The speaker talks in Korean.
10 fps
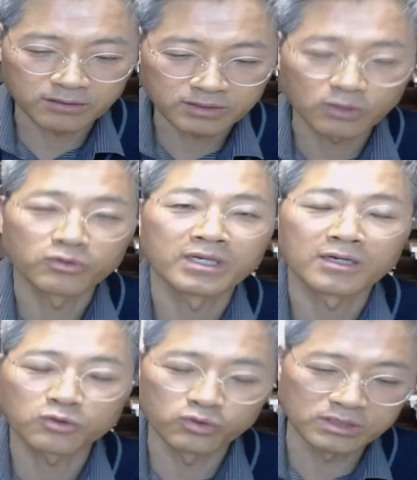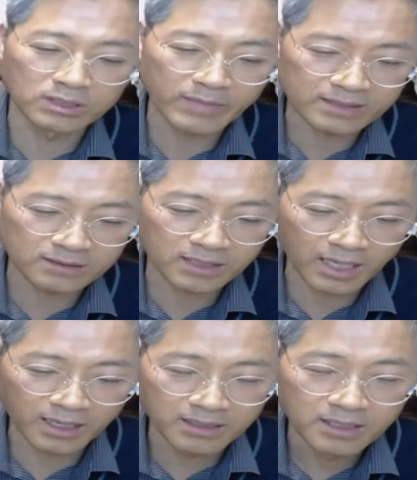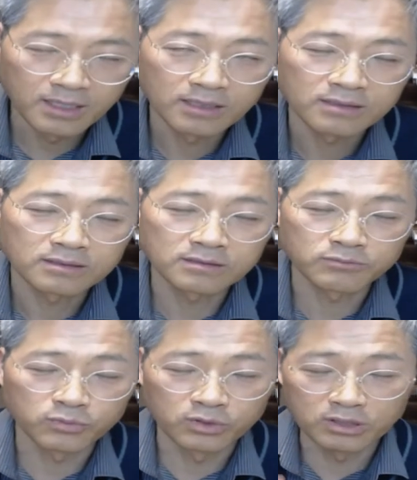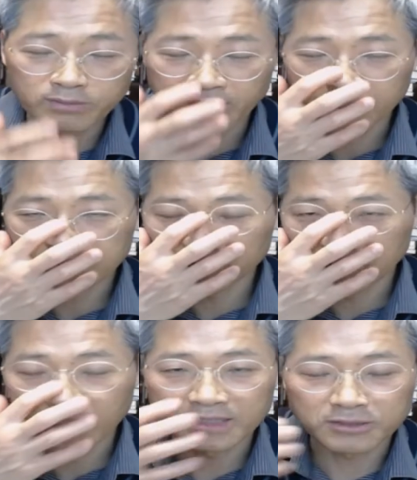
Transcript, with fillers: 그러니까 우리가 구원을 받을 때 그뭘 말하겠습니까?